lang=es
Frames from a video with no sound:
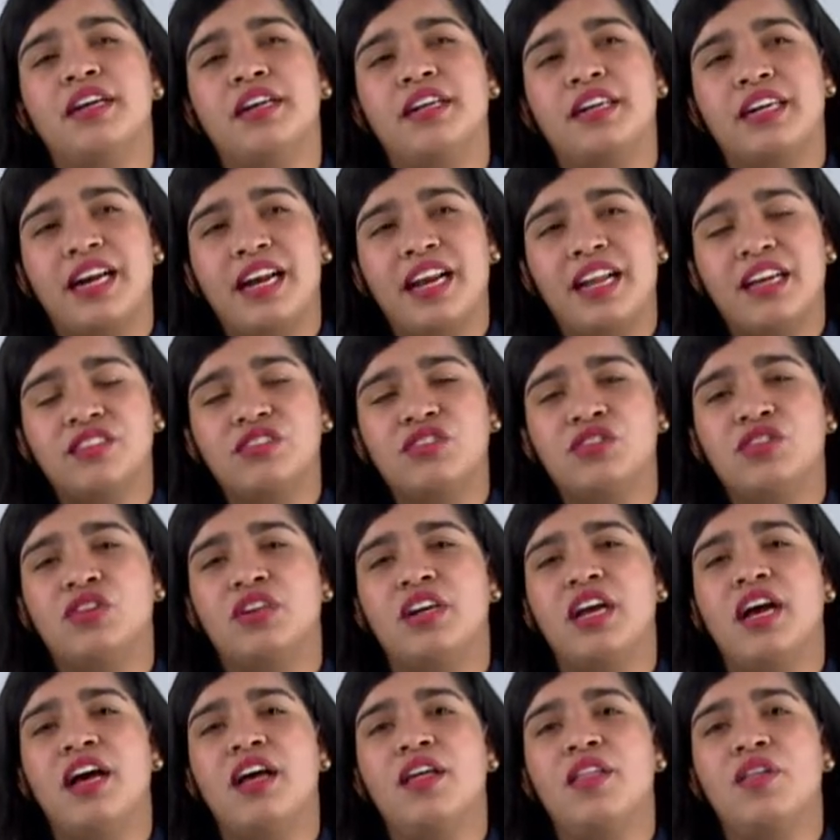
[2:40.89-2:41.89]

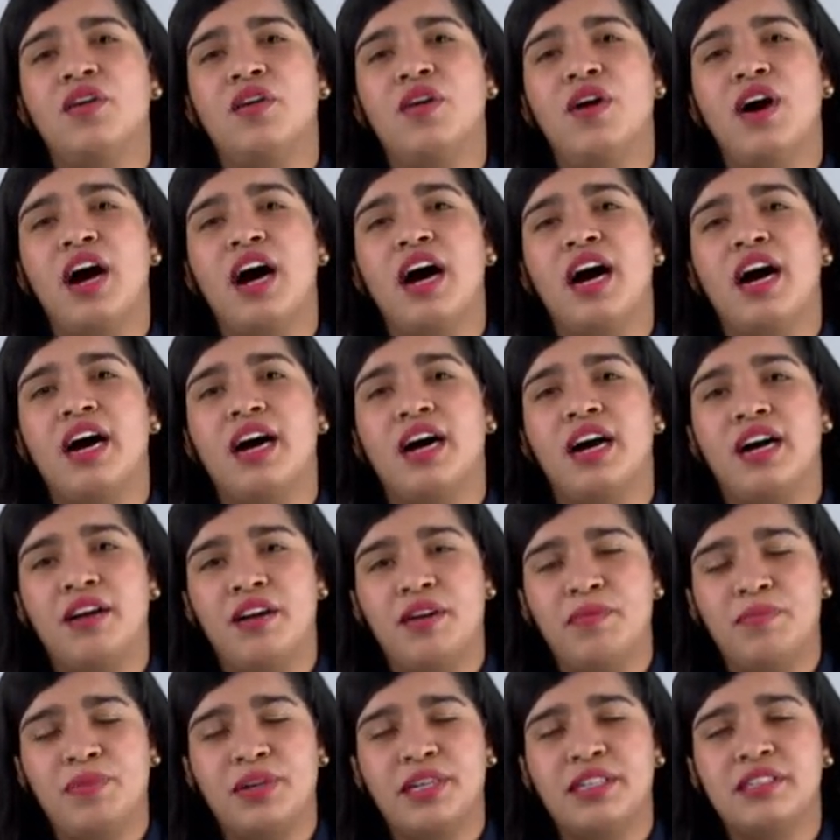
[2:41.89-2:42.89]
relacionado
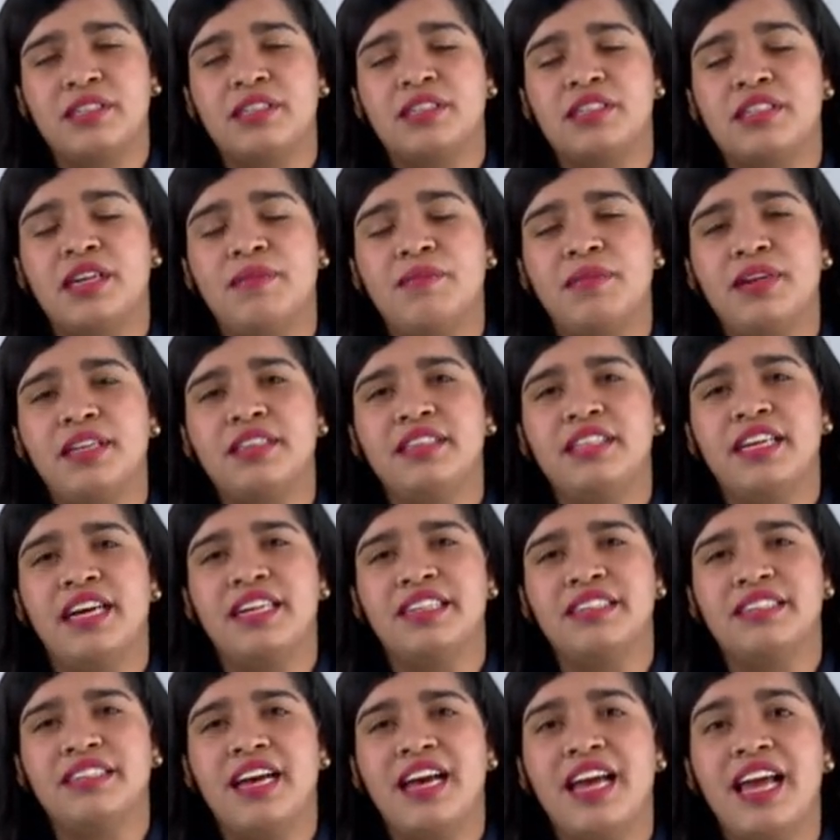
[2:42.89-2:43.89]
precisamente a
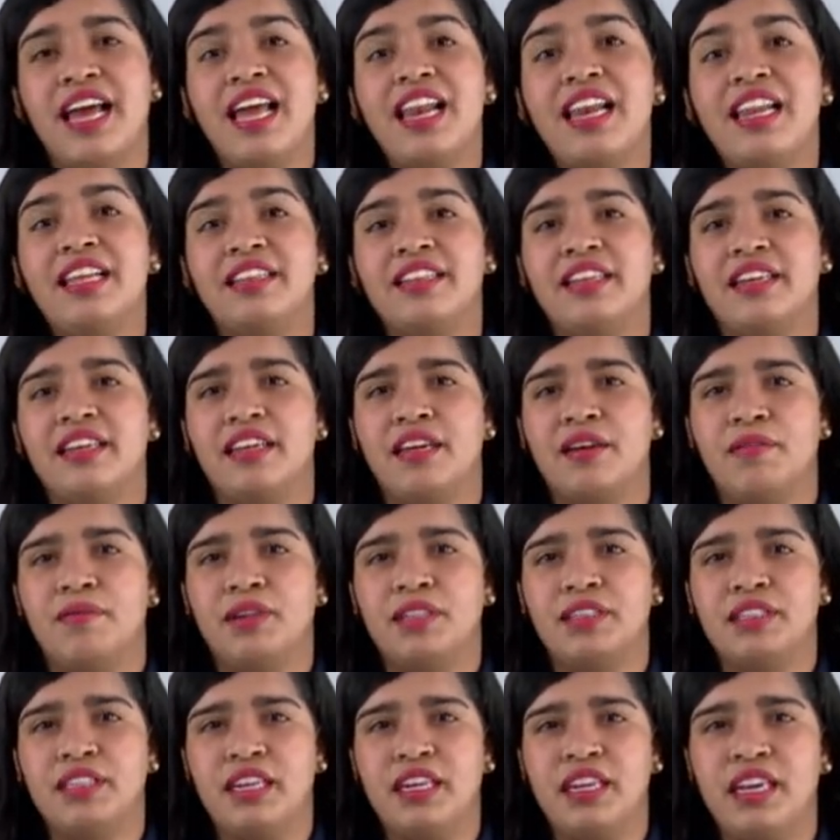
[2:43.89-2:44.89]
esas élites que
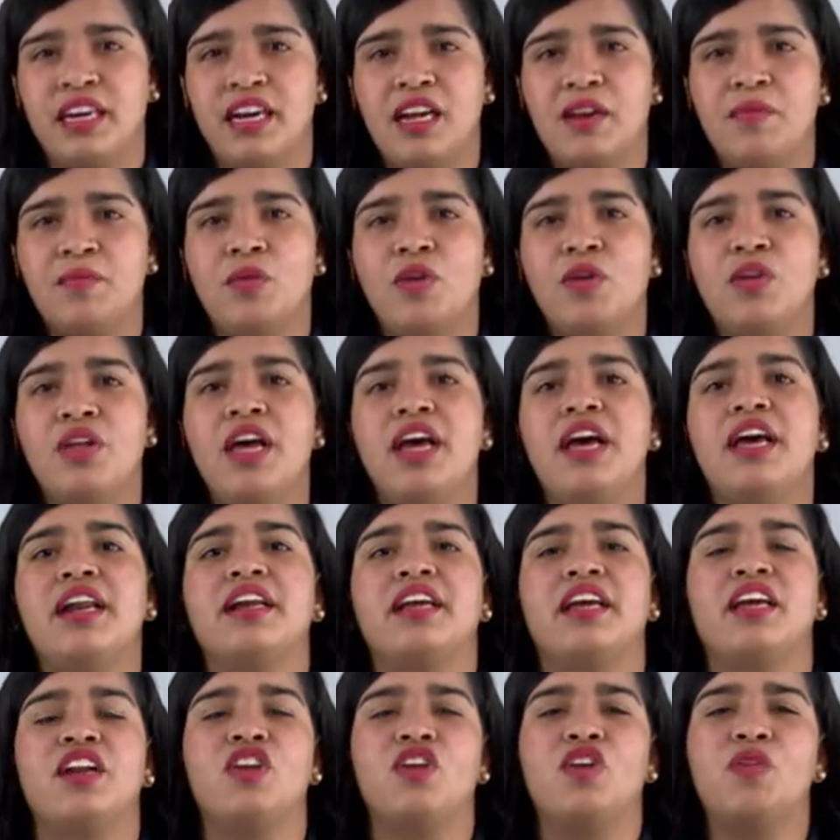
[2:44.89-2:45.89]
mantenían el
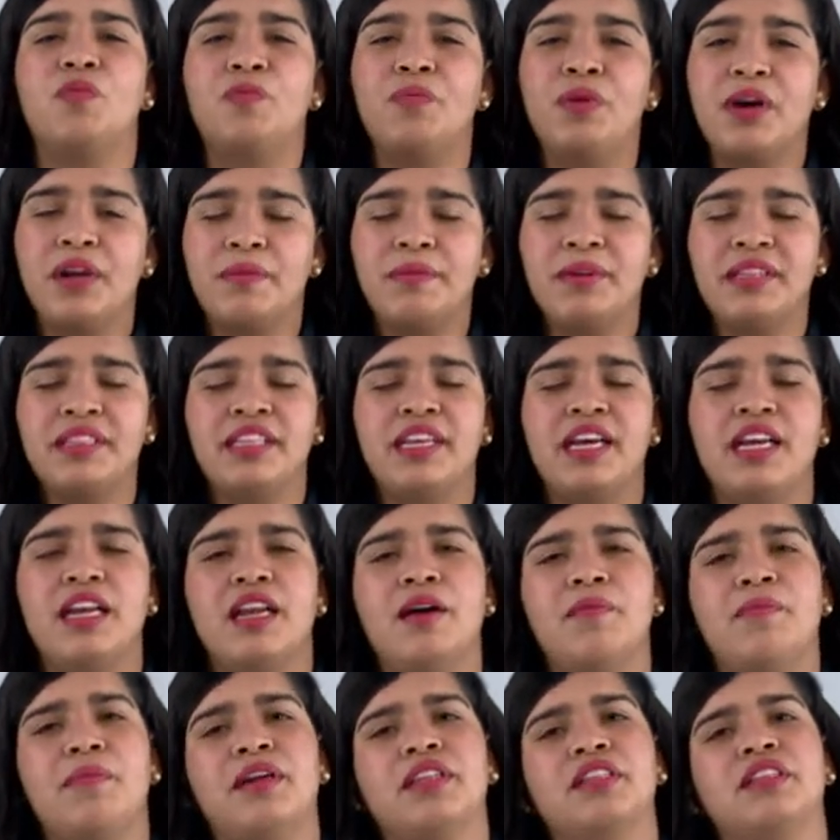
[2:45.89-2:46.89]
poder, que no permitían
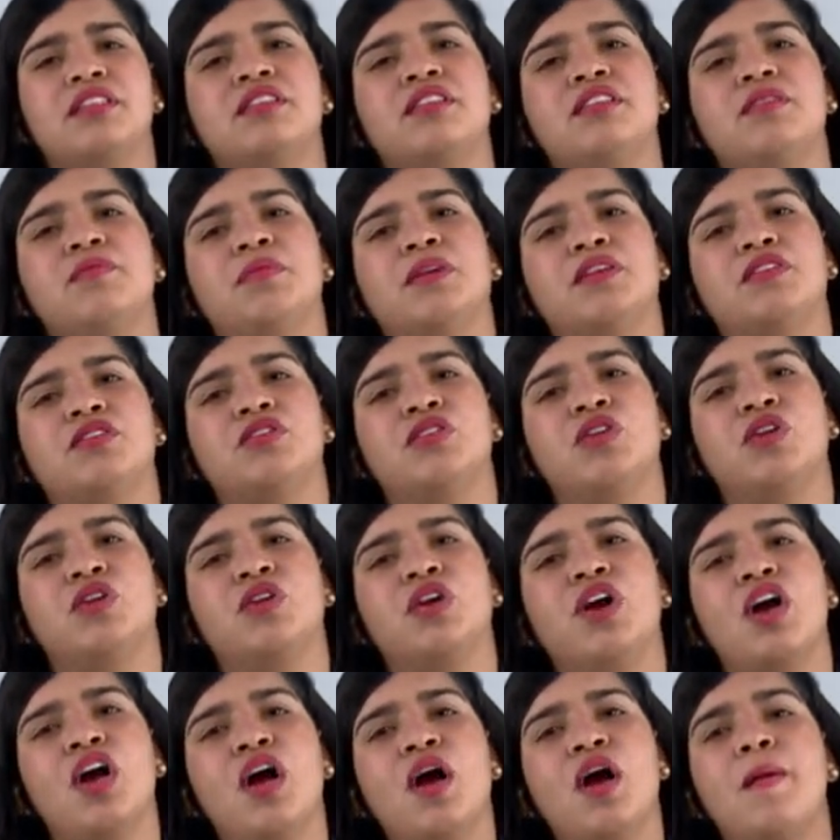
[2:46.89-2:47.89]
la
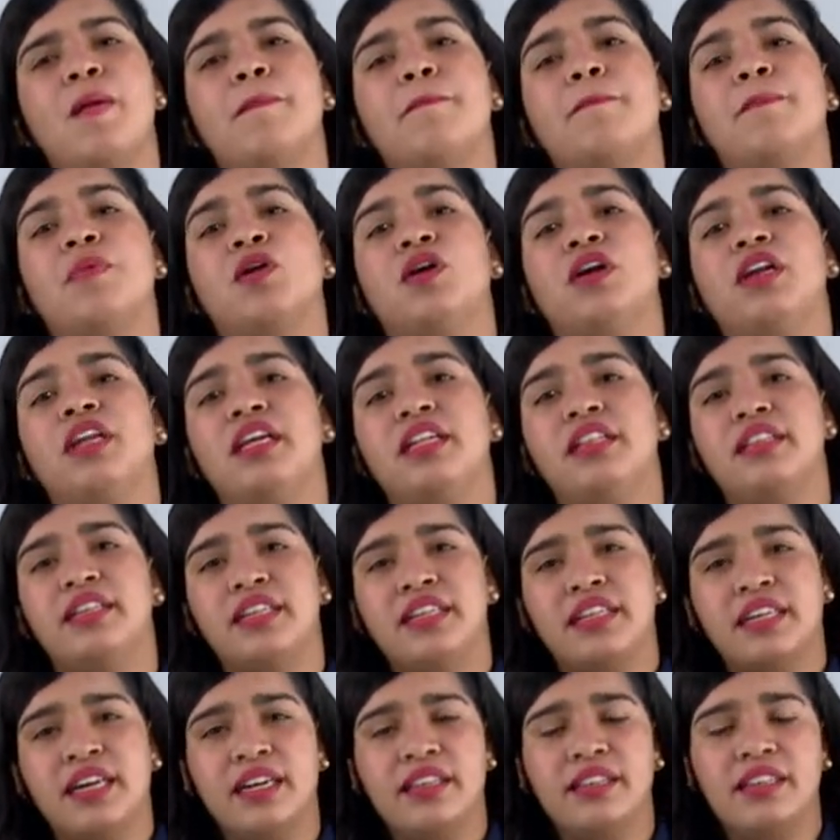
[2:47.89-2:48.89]
participación
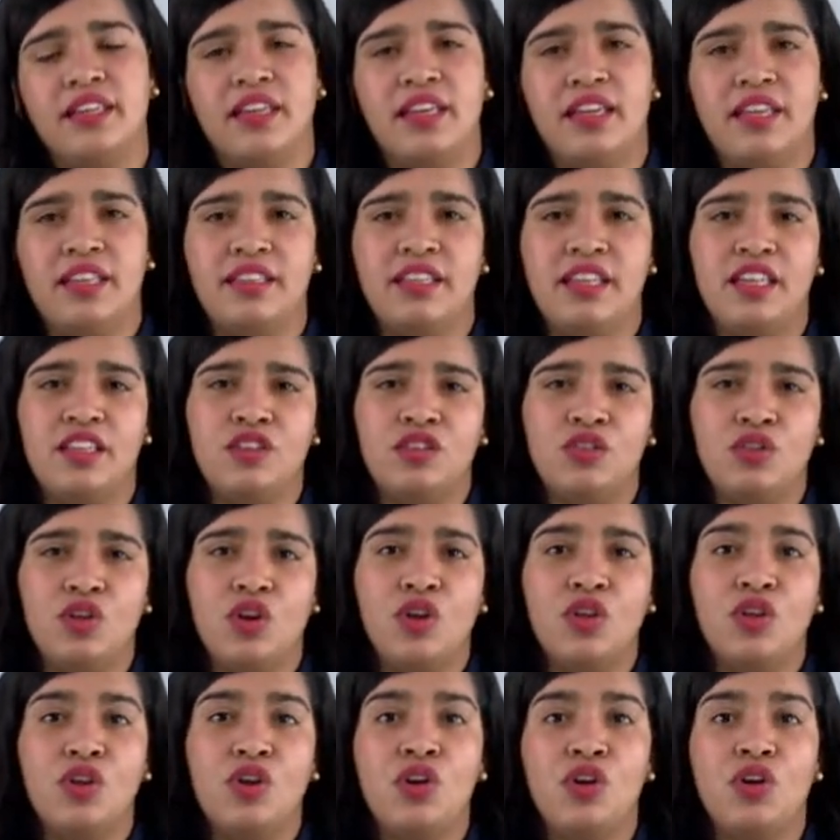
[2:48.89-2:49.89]
política de
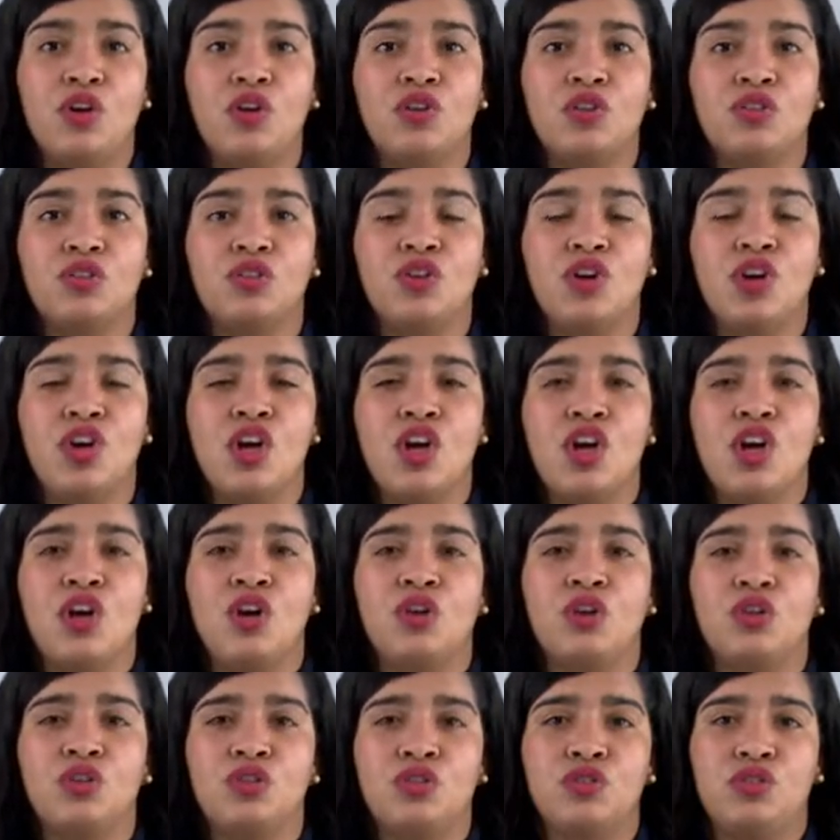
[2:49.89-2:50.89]
todos los
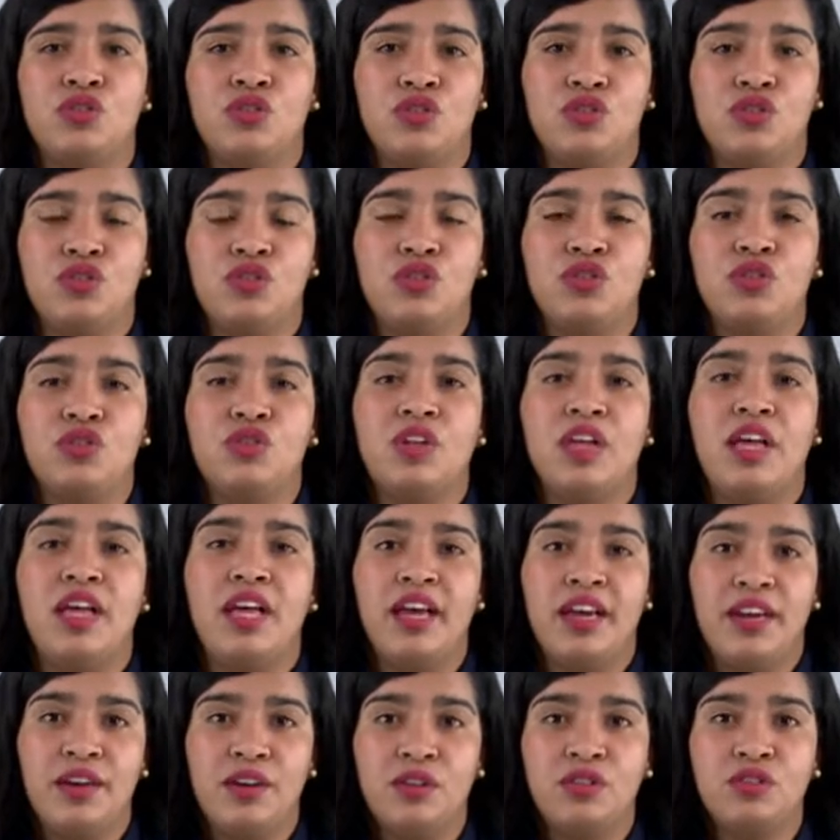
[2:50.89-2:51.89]
los
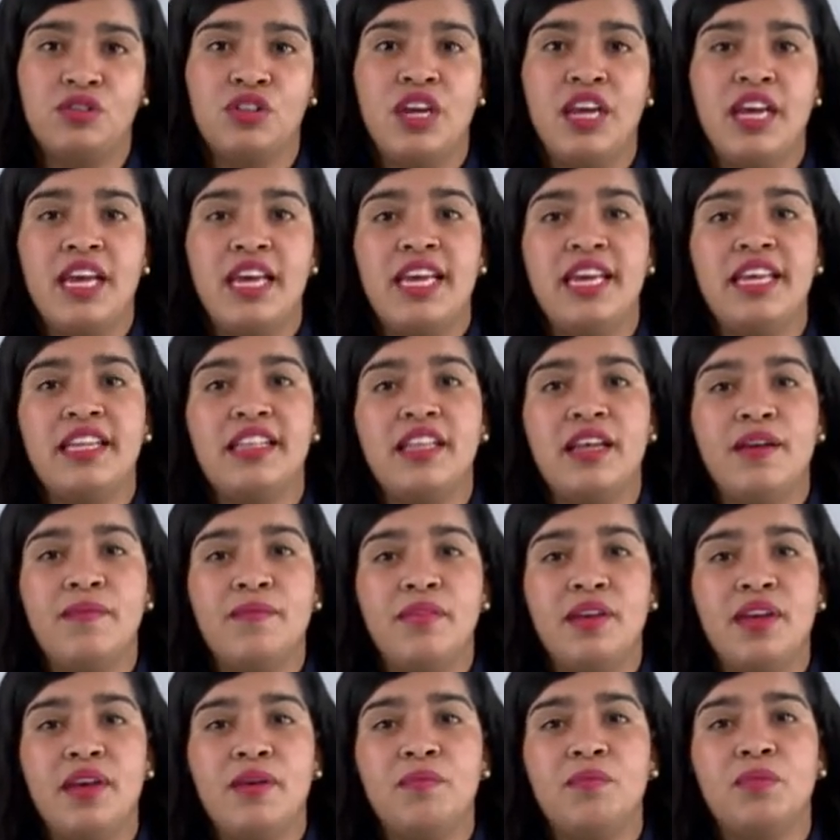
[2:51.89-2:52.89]
ciudadanos y
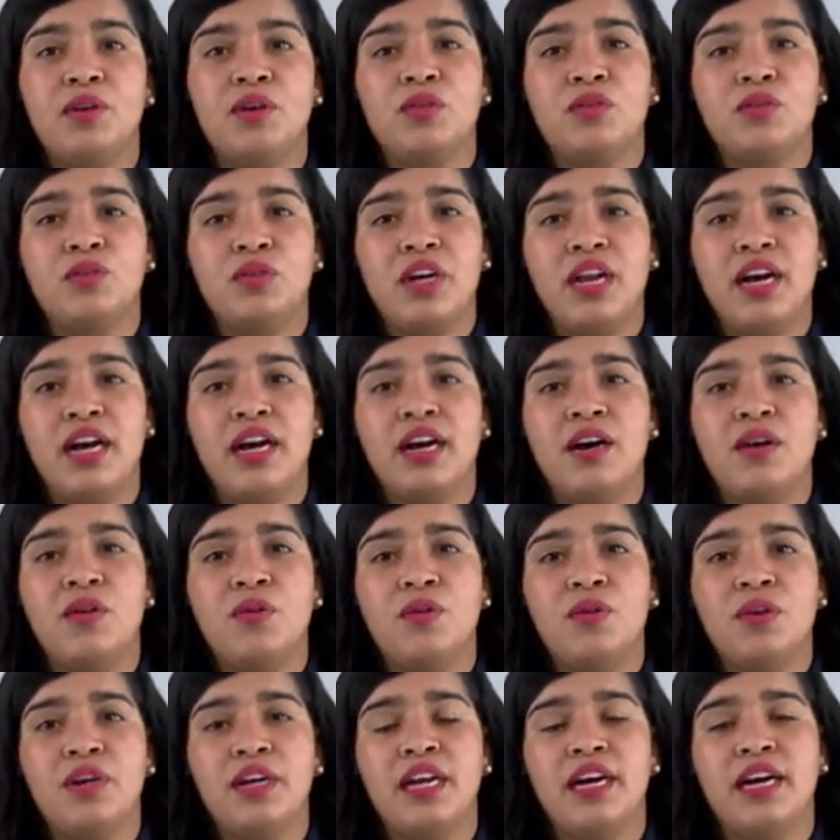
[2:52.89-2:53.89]
también pues una,
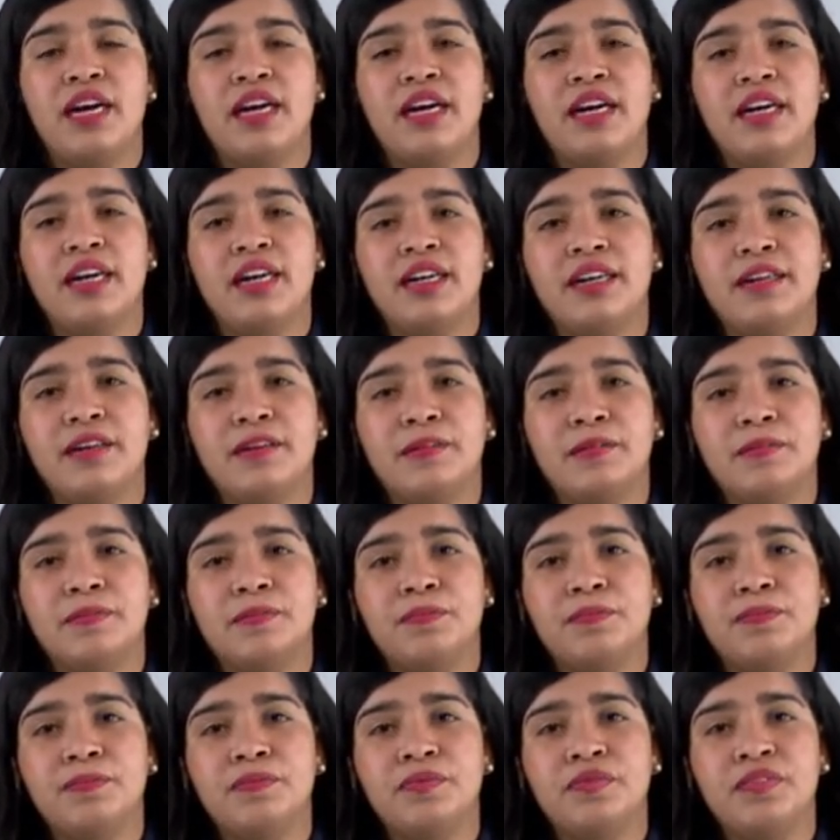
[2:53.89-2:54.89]
una
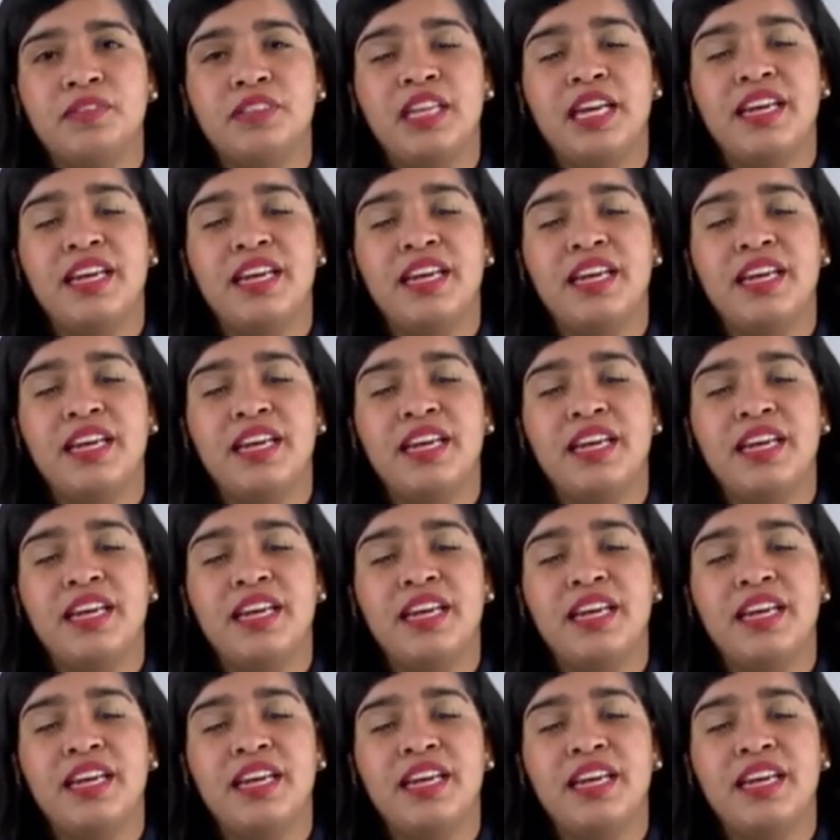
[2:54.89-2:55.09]
mm,